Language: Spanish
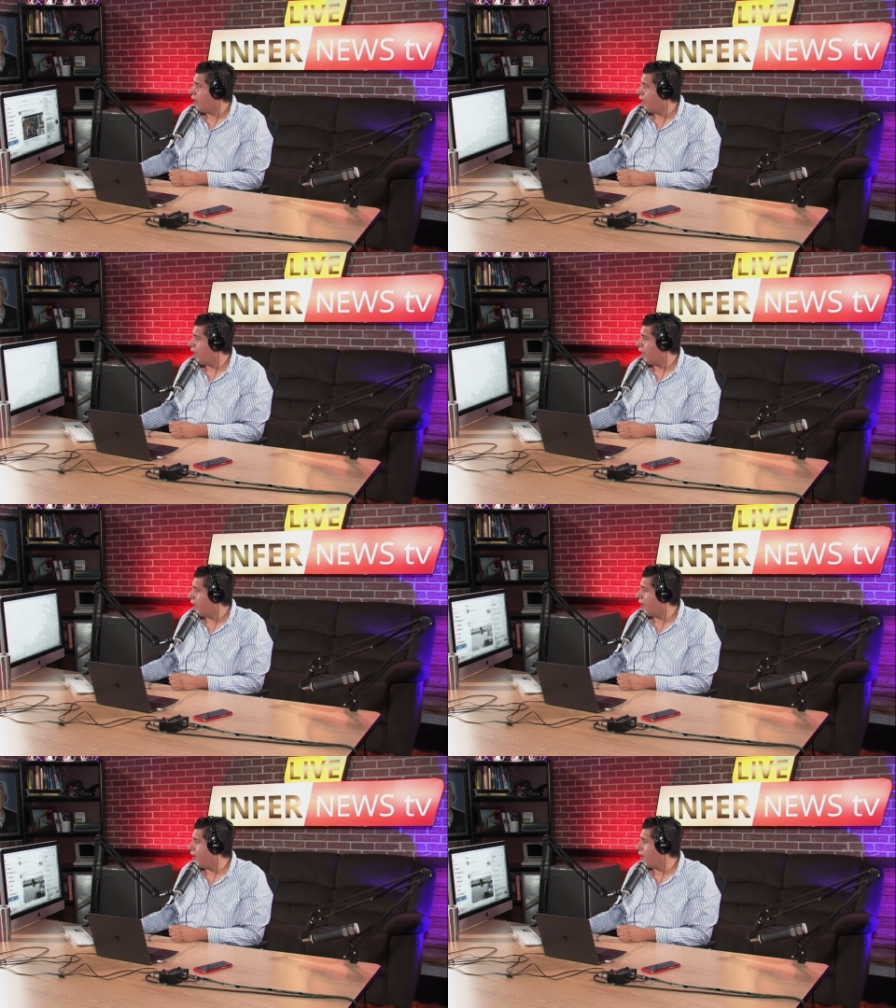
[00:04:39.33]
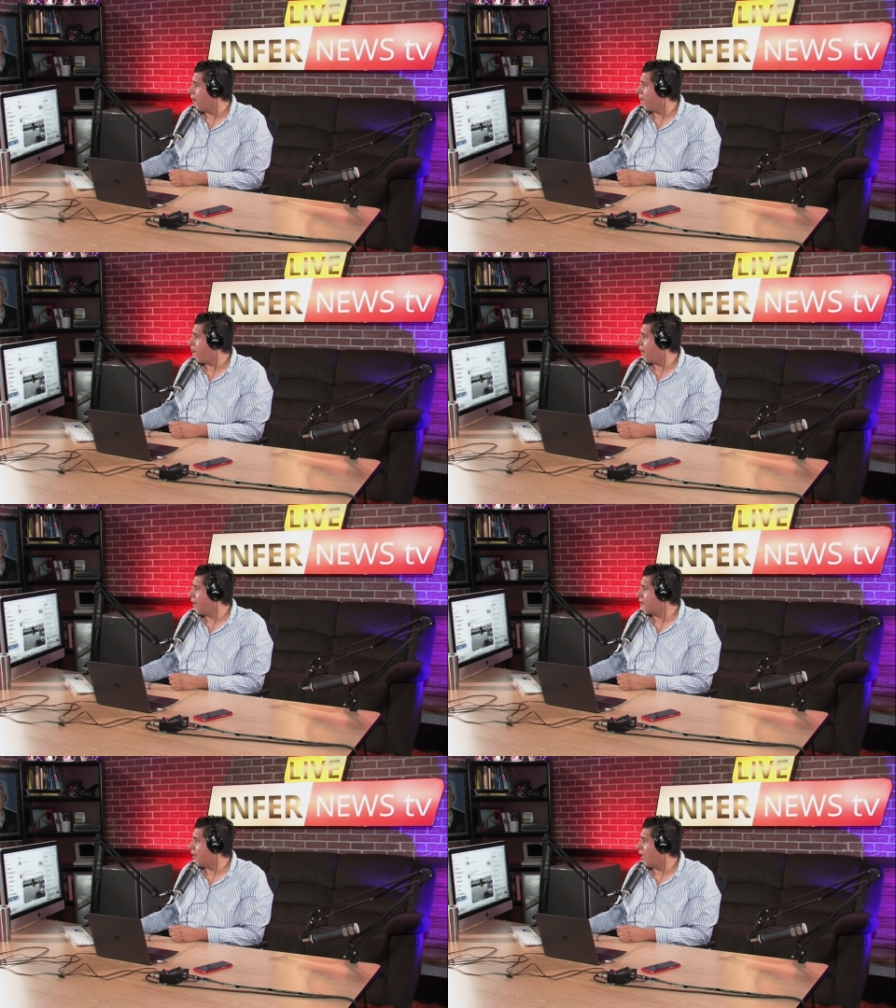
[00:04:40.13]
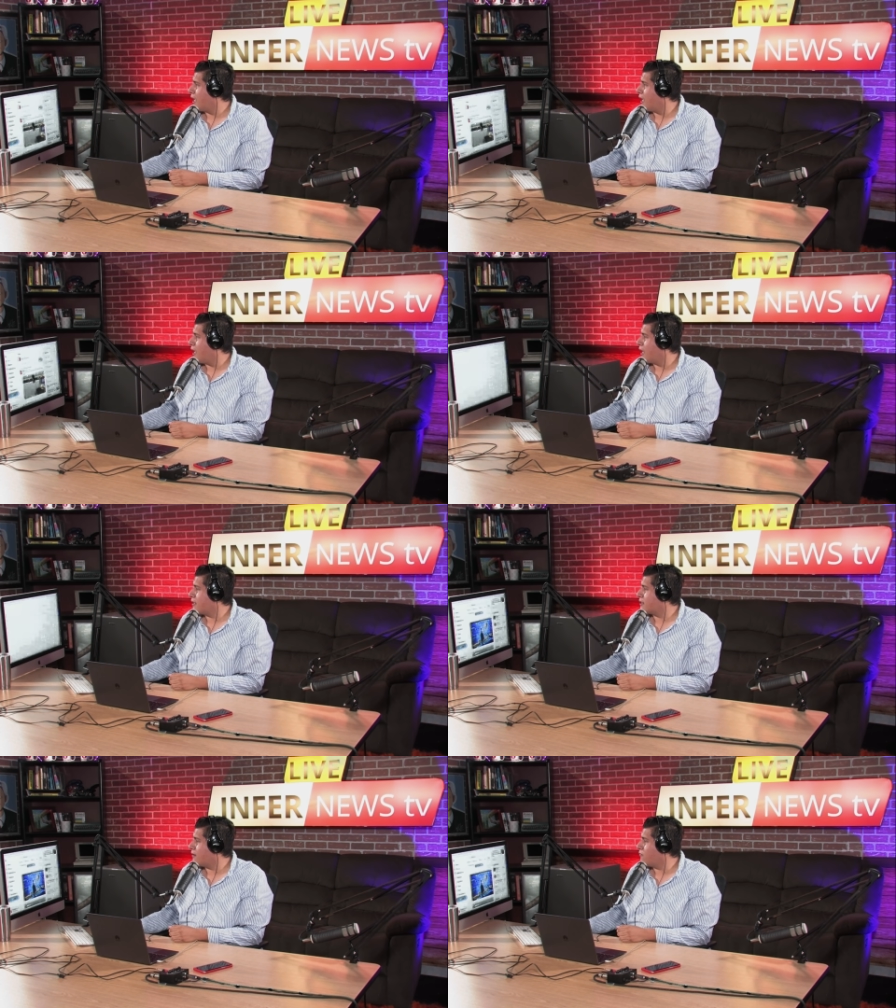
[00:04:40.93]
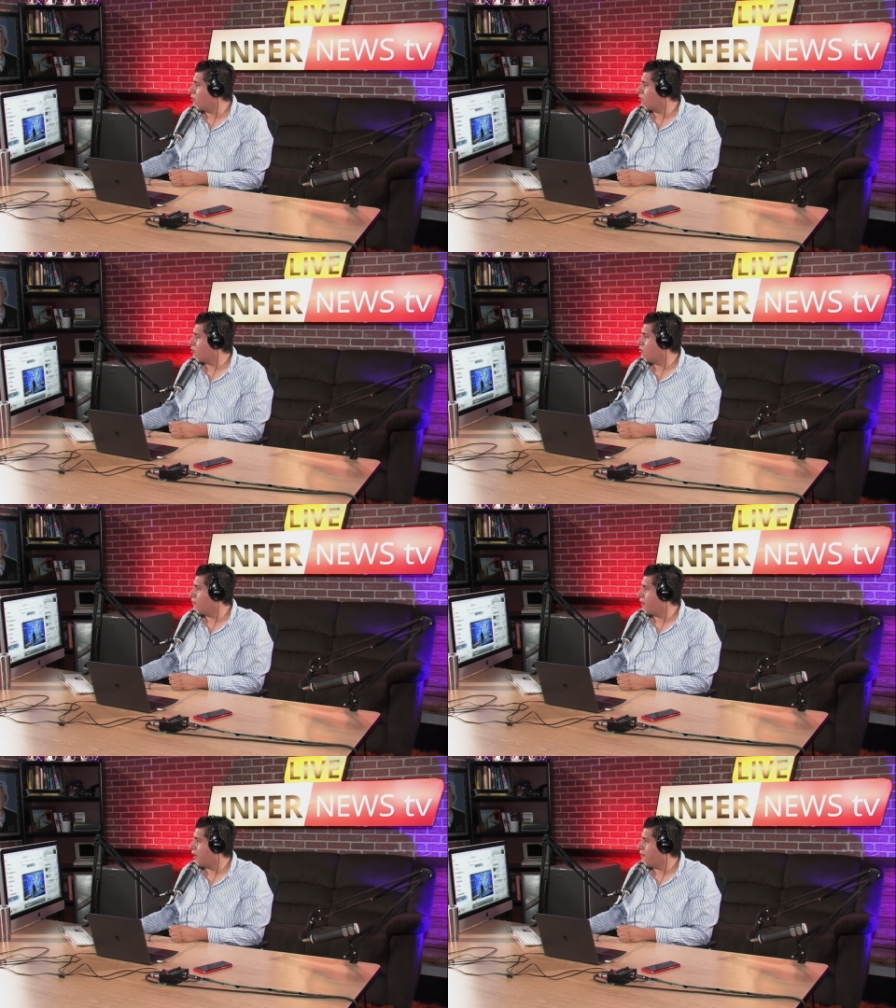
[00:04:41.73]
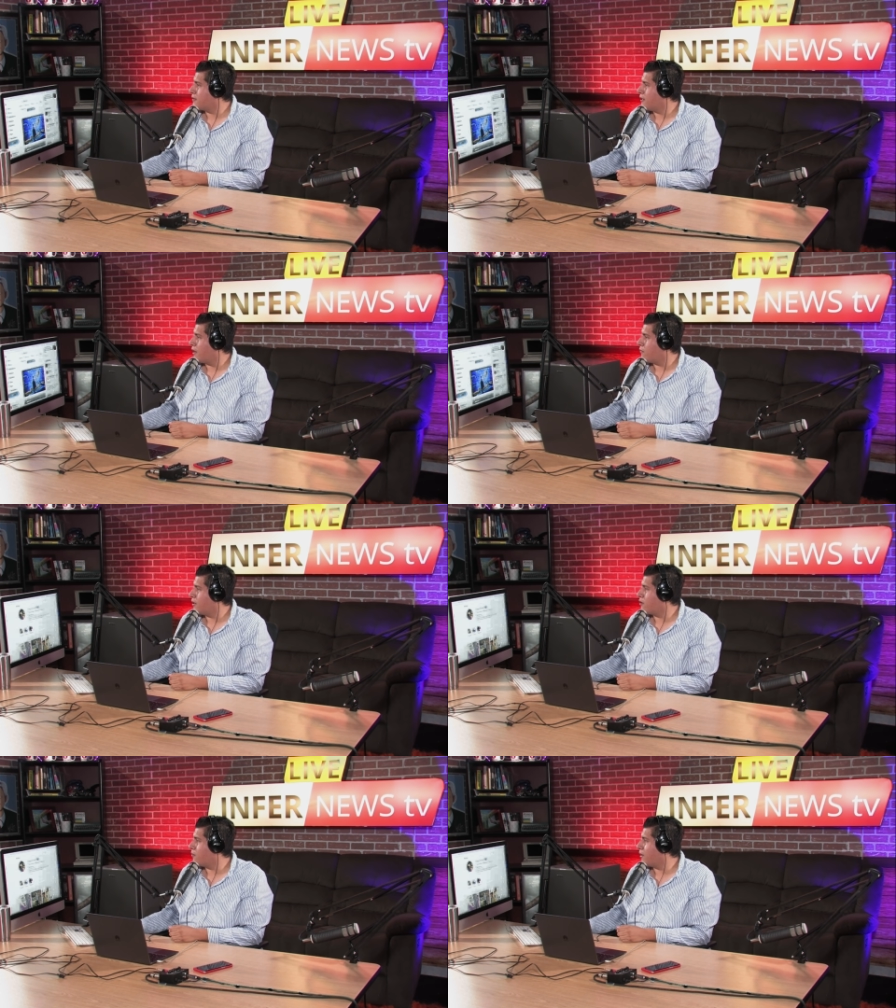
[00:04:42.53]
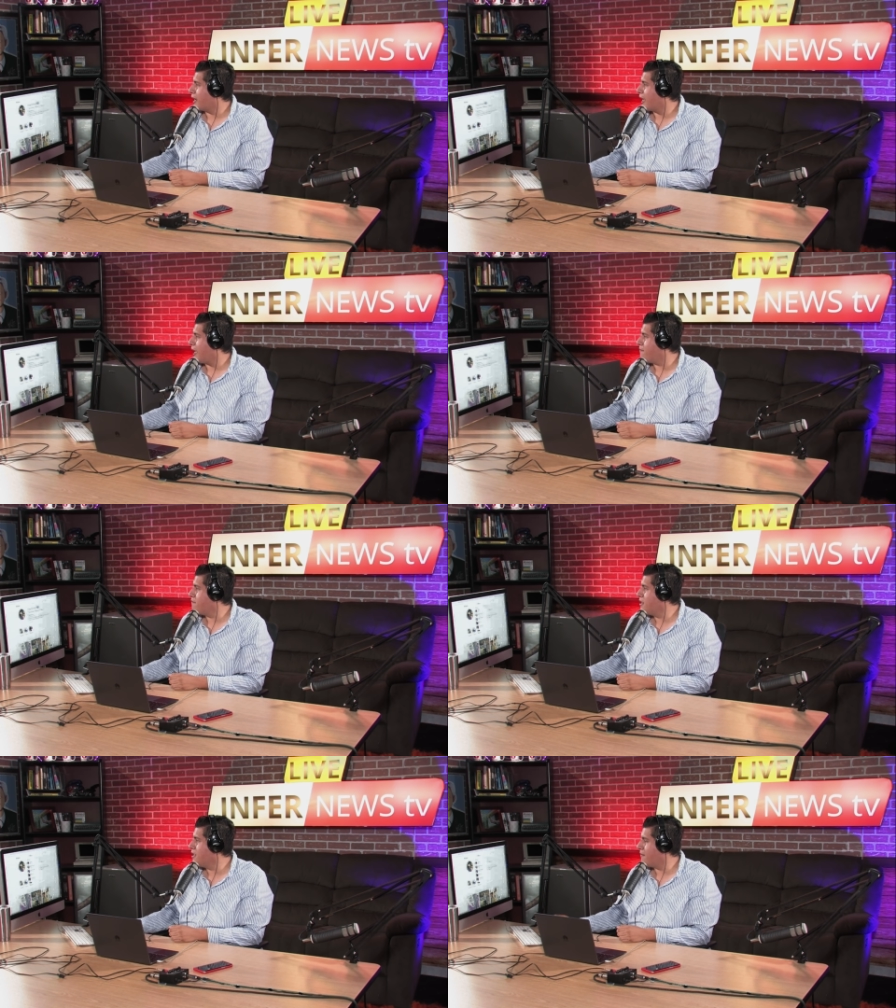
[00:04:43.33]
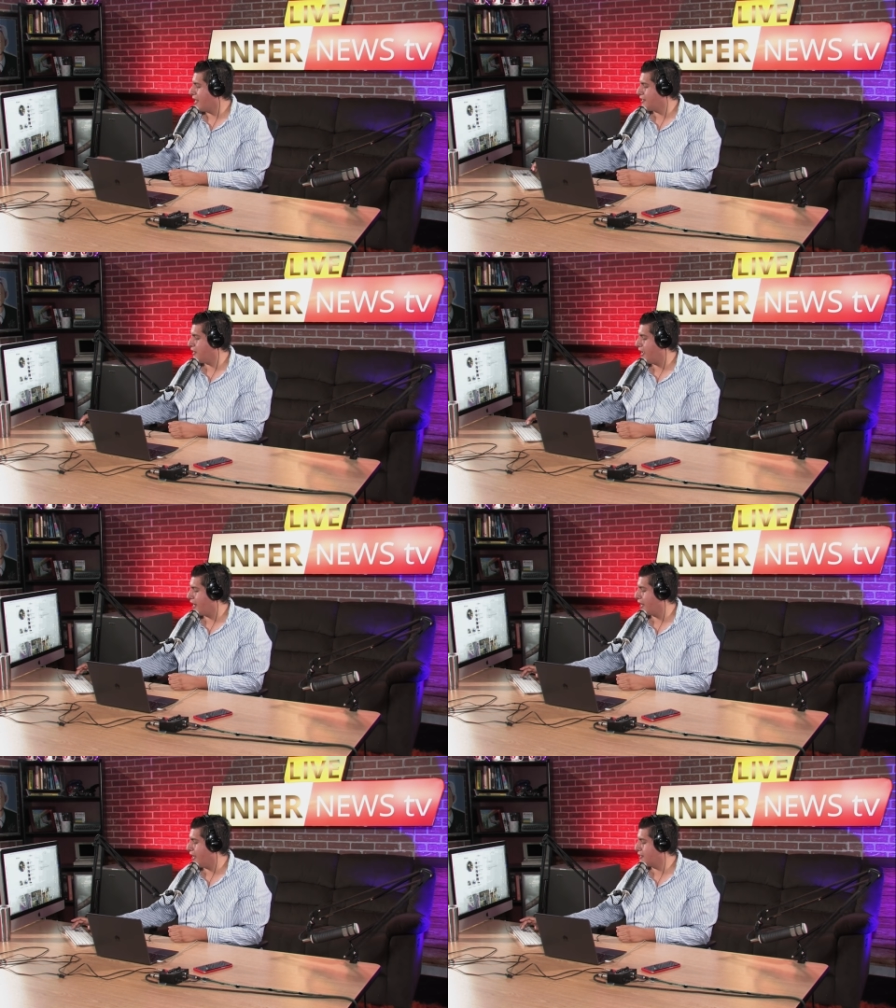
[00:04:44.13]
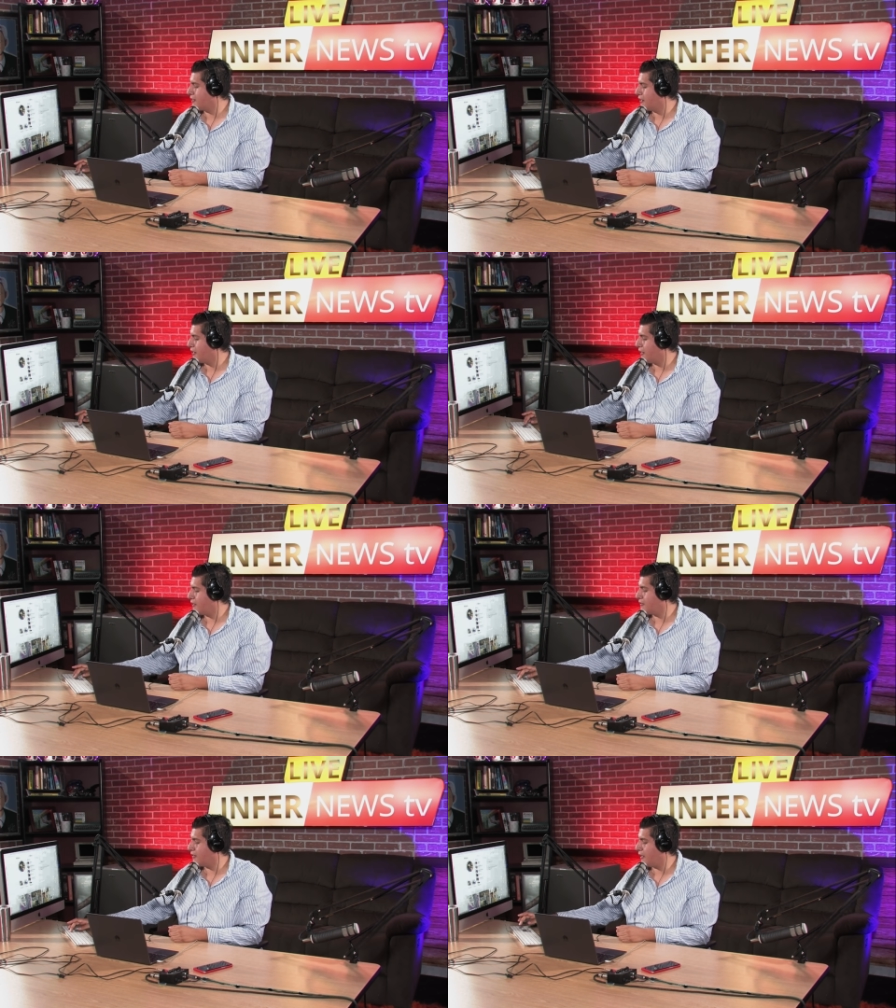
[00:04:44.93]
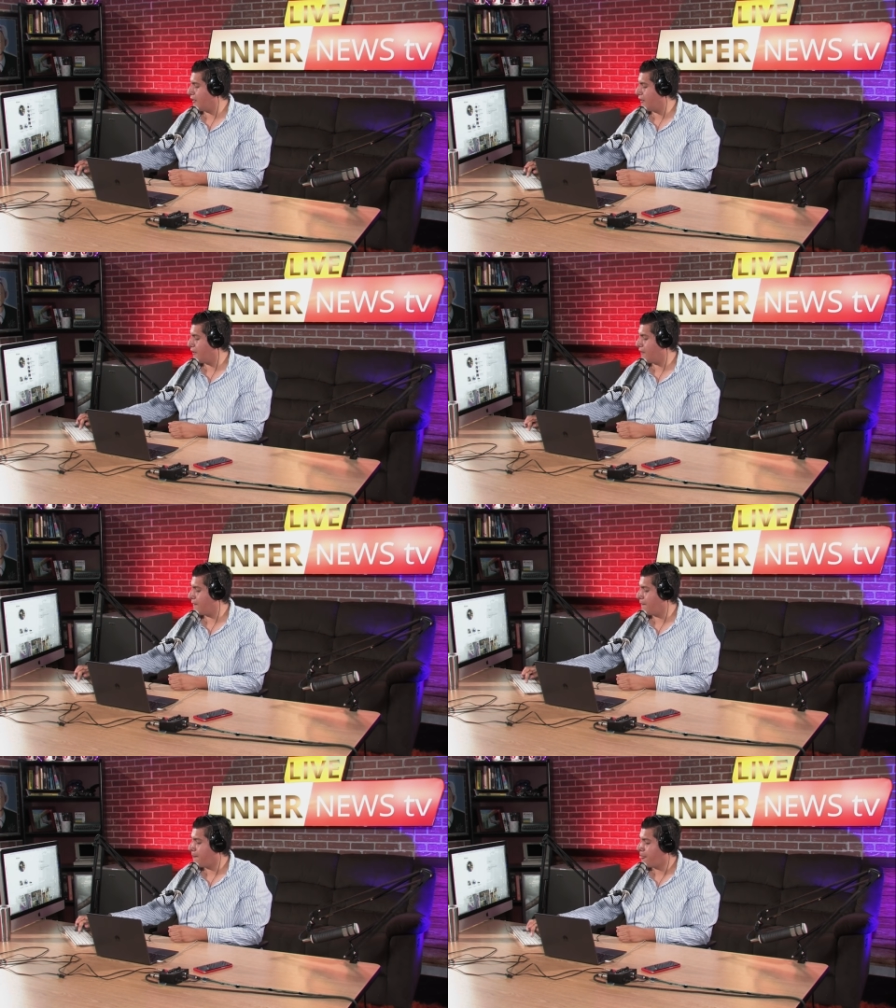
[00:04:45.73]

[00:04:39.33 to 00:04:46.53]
Eh, esta, esta foto, deja ver si la encuentro por acá, mi machacas, este,